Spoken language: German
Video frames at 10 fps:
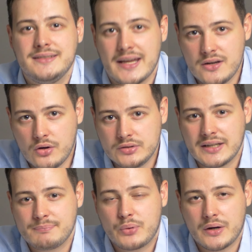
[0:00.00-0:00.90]
Dennoch
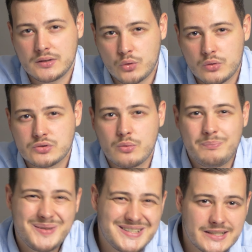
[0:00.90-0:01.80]
der Product Owner so ein
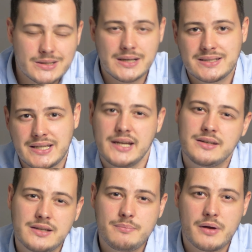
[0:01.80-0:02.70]
bisschen als
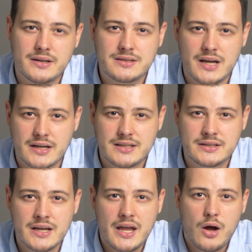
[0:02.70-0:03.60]
Gatekeeper
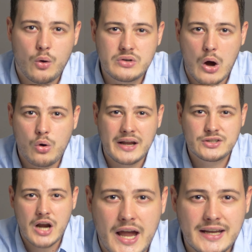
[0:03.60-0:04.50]
interagiert und auch
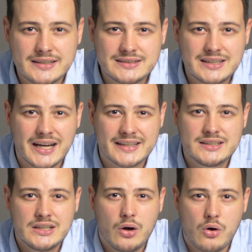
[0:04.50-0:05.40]
entscheiden kann,
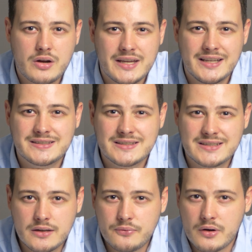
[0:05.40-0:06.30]
okay, ist es
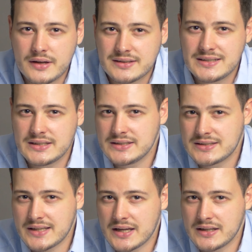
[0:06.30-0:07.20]
sinnvoll, jetzt hier die,
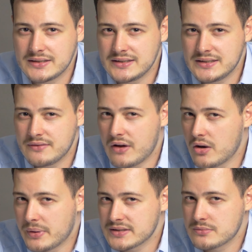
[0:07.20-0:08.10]
die, die
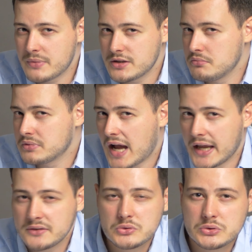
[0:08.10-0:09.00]
Developers zum Beispiel mit
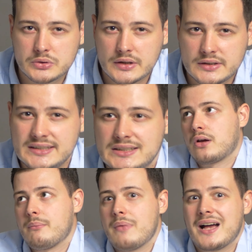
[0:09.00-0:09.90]
reinholen oder nicht.
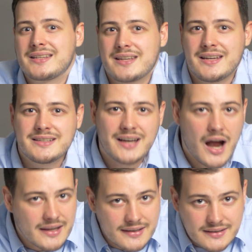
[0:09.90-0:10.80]
Beim Master interagiert
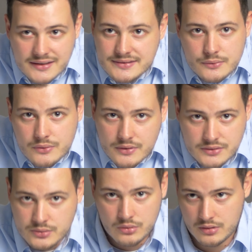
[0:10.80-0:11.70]
agiert ja so oder
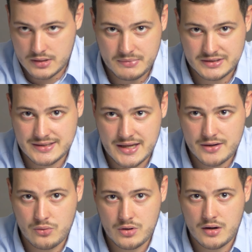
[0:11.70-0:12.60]
so mit
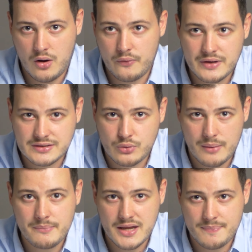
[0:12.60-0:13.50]
Stakeholdern auf der
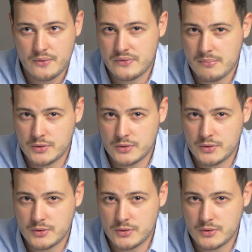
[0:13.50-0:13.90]
Scrum-Ebene, auf der